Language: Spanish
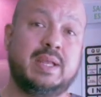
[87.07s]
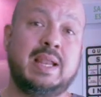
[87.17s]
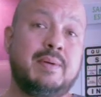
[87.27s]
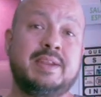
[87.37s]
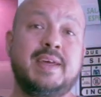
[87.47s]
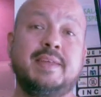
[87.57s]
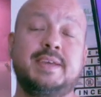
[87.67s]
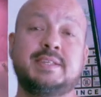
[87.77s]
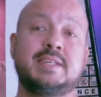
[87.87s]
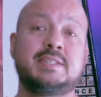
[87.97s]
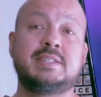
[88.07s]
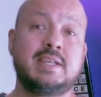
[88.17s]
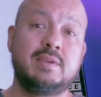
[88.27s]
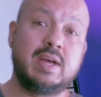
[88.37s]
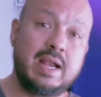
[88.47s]
La verdad es que
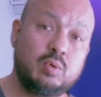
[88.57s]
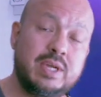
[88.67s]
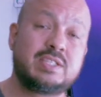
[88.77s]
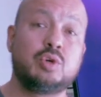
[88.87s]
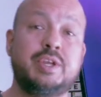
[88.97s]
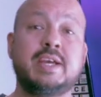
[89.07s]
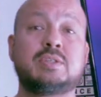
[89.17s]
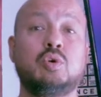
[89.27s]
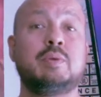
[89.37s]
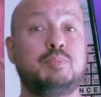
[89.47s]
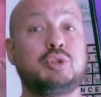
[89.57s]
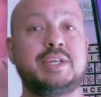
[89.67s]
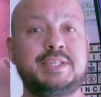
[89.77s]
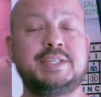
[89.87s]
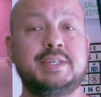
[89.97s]
existen algunas teorías o
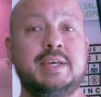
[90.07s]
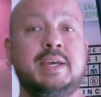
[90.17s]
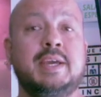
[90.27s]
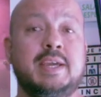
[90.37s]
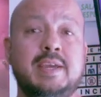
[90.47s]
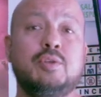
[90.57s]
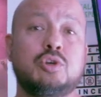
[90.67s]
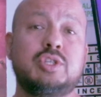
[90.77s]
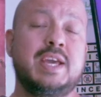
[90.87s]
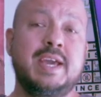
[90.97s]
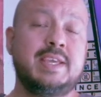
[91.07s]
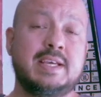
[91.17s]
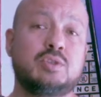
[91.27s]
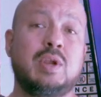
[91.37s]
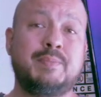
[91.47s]
hipótesis y dos de
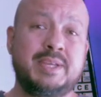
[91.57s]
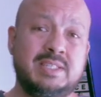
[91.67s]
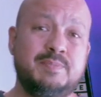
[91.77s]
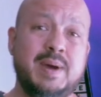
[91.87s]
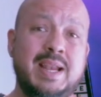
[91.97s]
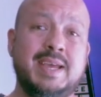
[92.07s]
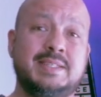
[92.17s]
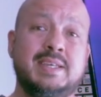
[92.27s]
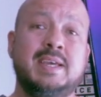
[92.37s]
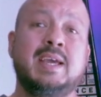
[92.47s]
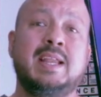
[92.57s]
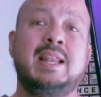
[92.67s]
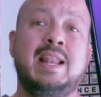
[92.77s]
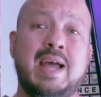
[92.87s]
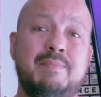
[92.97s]
ellas o la principal es
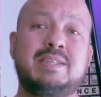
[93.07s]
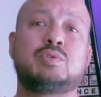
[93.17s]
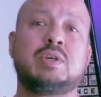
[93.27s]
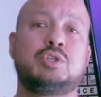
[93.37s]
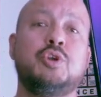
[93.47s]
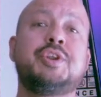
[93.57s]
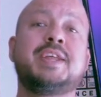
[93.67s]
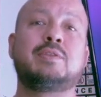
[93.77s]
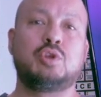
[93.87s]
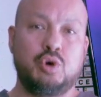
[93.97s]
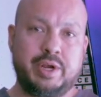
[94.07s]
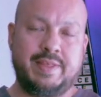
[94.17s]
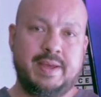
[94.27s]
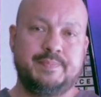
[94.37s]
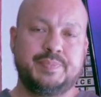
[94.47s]
la menstruación
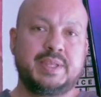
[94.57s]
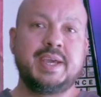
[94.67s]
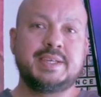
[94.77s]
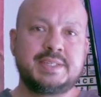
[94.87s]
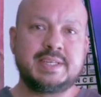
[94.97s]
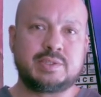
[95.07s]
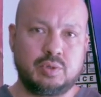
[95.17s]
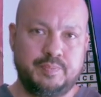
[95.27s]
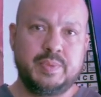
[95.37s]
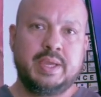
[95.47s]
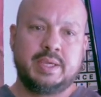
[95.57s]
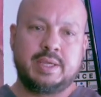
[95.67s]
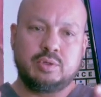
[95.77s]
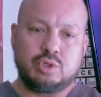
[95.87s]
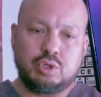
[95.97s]
retrógrada. ¿Qué es esto?
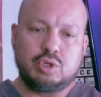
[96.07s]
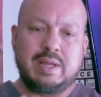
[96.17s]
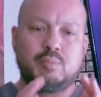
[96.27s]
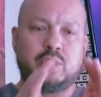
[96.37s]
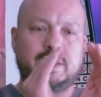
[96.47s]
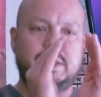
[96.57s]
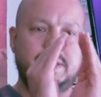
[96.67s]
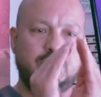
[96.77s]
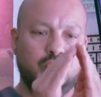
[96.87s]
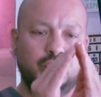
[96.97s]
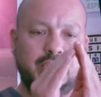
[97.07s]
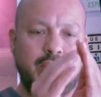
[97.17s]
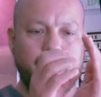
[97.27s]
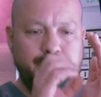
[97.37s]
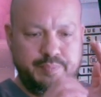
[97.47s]
Que nosotros la mujer tiene su
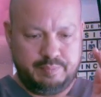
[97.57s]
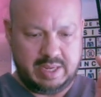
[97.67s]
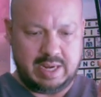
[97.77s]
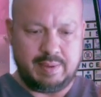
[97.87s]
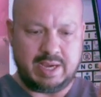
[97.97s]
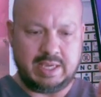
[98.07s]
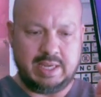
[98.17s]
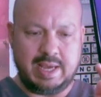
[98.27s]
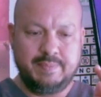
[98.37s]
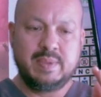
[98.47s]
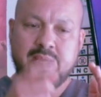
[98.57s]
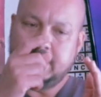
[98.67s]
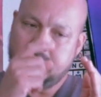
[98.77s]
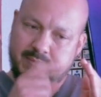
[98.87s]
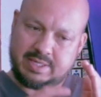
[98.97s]
útero, viene la vagina
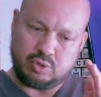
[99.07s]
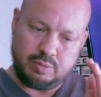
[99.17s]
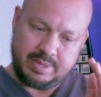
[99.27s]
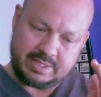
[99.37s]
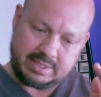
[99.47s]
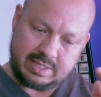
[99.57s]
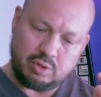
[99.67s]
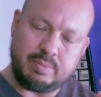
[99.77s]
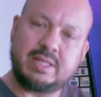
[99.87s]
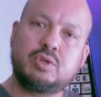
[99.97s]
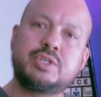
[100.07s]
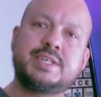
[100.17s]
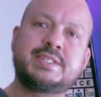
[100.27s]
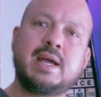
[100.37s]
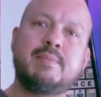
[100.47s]
y mes con mes ese endometrio se
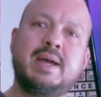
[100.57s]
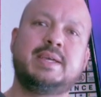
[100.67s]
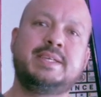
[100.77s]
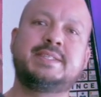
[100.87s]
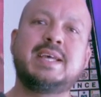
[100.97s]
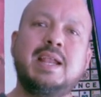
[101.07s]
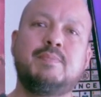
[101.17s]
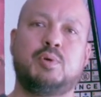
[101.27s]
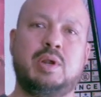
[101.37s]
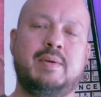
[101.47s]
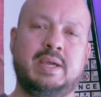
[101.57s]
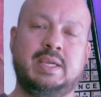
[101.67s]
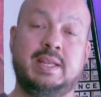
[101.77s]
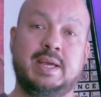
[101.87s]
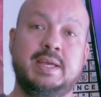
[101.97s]
descama y sale por la
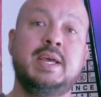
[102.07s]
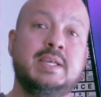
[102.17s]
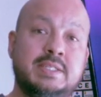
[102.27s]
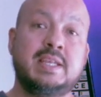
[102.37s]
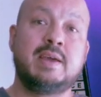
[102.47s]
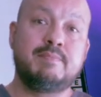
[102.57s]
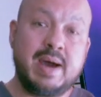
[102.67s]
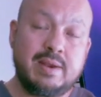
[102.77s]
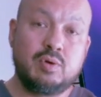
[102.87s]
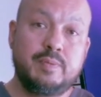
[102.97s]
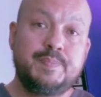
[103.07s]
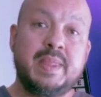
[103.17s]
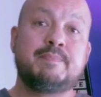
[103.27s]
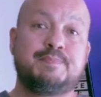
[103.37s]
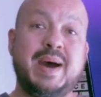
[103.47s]
vagina. Sin embargo,
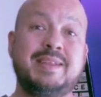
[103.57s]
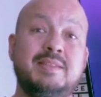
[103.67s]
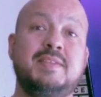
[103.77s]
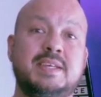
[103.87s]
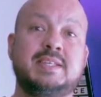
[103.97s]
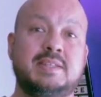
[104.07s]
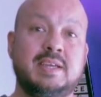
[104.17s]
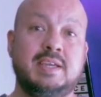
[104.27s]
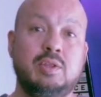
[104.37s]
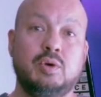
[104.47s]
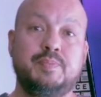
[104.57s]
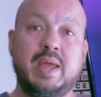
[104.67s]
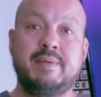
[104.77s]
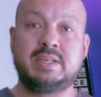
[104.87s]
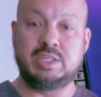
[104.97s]
parte de ese tejido
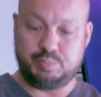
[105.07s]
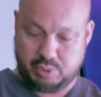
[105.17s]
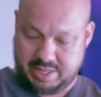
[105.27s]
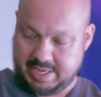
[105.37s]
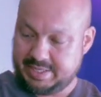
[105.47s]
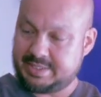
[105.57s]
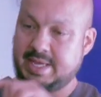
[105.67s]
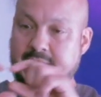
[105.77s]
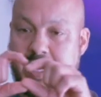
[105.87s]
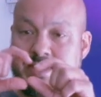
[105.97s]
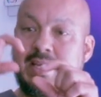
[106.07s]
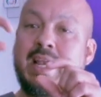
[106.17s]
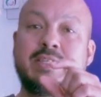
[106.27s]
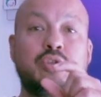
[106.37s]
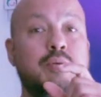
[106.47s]
a veces puede irse hacia
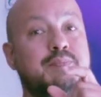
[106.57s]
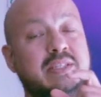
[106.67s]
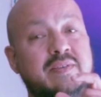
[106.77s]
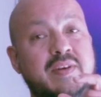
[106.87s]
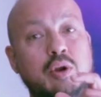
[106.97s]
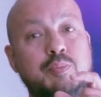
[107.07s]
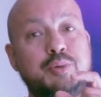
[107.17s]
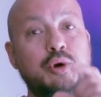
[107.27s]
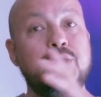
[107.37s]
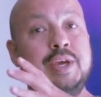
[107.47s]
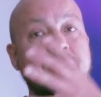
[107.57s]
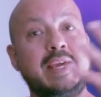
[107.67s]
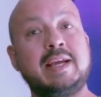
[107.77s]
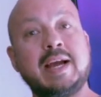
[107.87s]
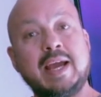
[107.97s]
las trompas de falopio
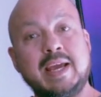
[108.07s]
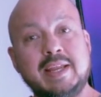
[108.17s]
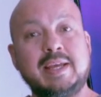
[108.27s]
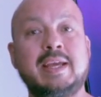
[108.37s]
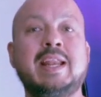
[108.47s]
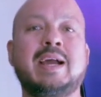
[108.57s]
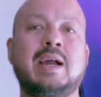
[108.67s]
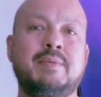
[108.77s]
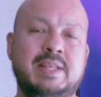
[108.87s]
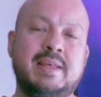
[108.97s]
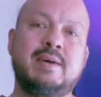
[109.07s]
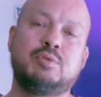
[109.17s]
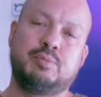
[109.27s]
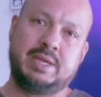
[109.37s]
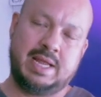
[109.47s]
y caer en la cavidad
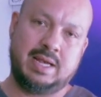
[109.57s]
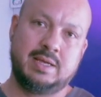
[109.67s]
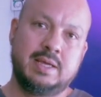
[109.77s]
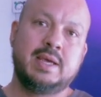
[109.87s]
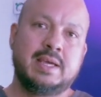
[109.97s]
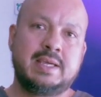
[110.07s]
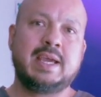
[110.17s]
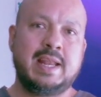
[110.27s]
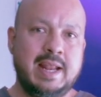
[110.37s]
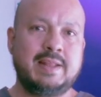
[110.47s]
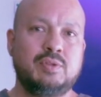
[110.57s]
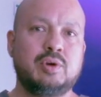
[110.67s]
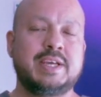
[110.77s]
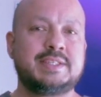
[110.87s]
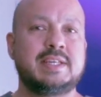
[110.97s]
abdominal,
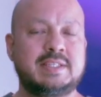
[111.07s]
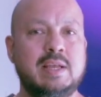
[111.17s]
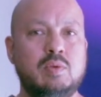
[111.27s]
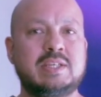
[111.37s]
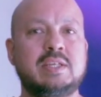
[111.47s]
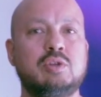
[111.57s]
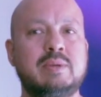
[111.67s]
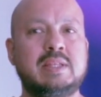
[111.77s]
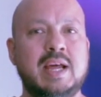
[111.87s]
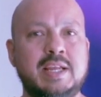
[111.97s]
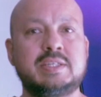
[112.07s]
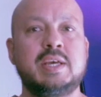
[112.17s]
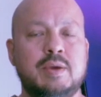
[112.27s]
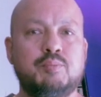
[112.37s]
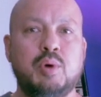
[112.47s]
generando que estas células
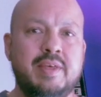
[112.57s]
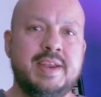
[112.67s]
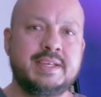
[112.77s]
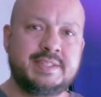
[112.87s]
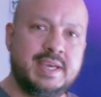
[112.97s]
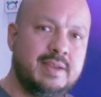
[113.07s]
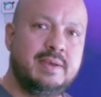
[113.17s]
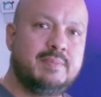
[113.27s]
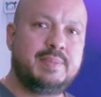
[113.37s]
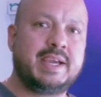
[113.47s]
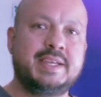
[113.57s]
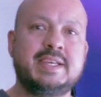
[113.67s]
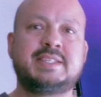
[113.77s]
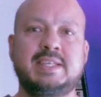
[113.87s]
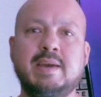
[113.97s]
endometriales puedan hacer
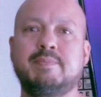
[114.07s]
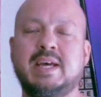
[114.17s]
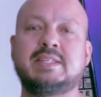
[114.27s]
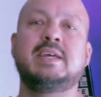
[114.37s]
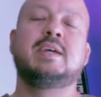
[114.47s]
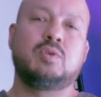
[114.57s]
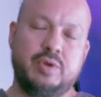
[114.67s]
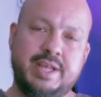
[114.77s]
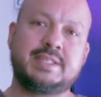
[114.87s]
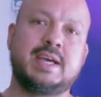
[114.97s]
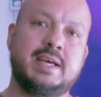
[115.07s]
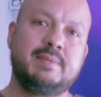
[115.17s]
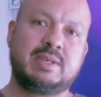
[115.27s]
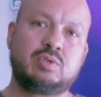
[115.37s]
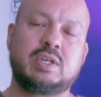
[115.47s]
pequeñas siembras con
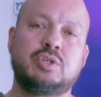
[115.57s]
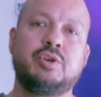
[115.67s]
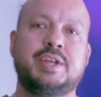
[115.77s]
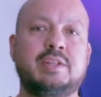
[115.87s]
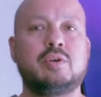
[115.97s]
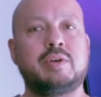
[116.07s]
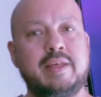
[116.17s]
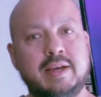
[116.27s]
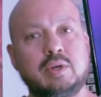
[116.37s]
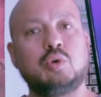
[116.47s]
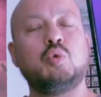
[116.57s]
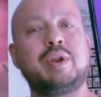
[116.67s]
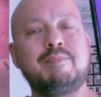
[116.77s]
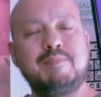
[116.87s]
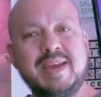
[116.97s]
esa menstruación retrógrada que
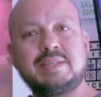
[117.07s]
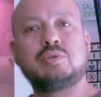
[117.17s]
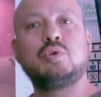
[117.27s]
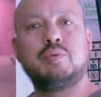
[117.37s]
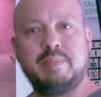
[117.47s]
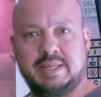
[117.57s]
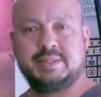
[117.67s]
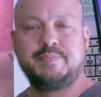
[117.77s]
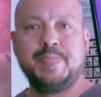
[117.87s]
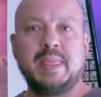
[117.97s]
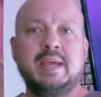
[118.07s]
ocurre mes con mes.